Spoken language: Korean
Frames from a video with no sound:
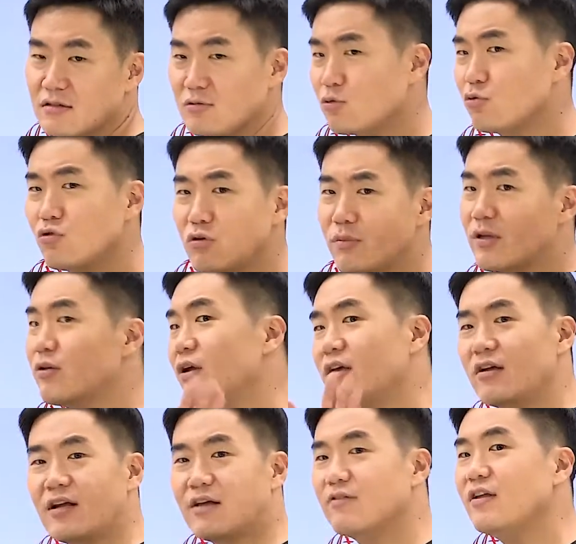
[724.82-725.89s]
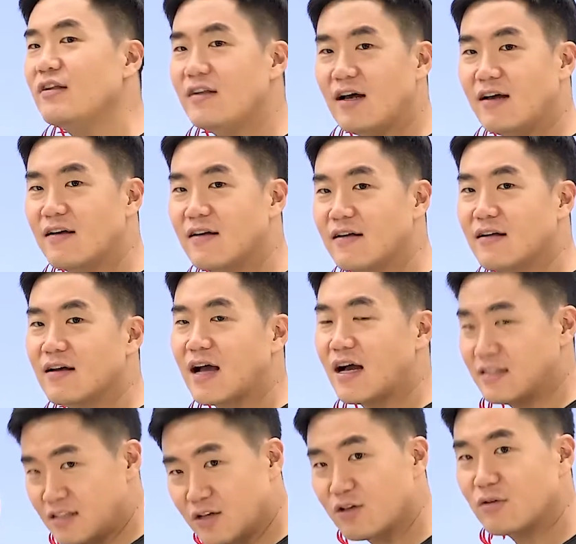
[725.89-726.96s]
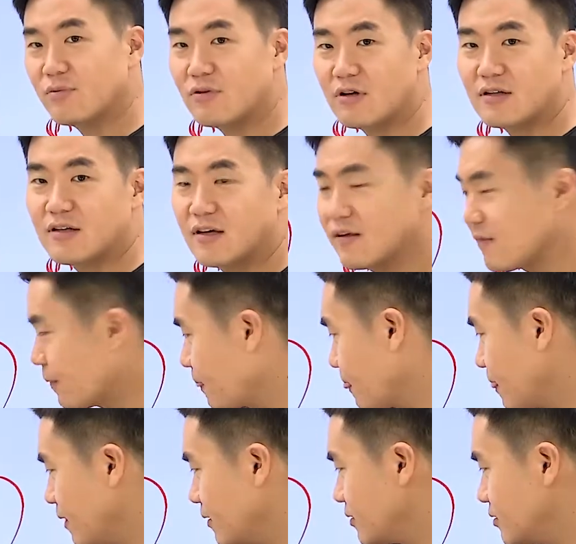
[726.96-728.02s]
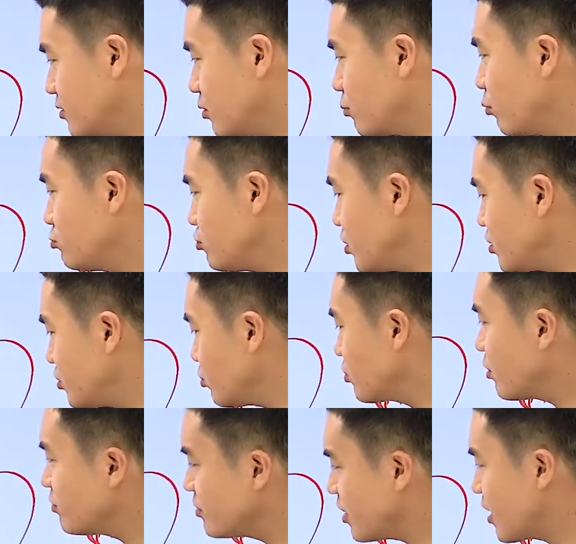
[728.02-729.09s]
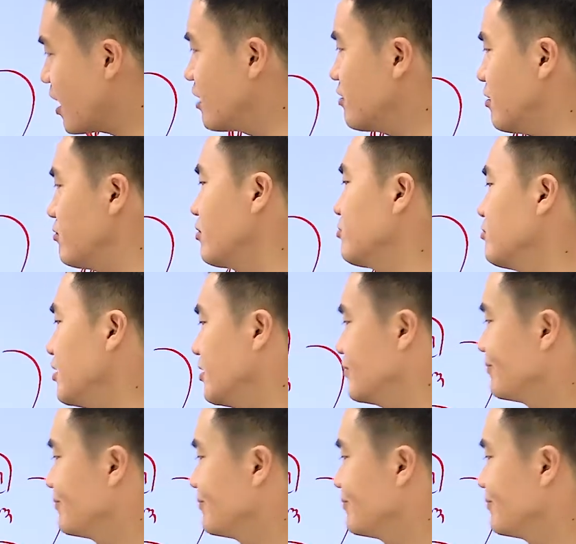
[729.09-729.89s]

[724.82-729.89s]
그 도덕만으로 해결이 안 된다. 강제력이 필요하다. 그래서 모순이 지속됨을 우리 간과하고 있구나.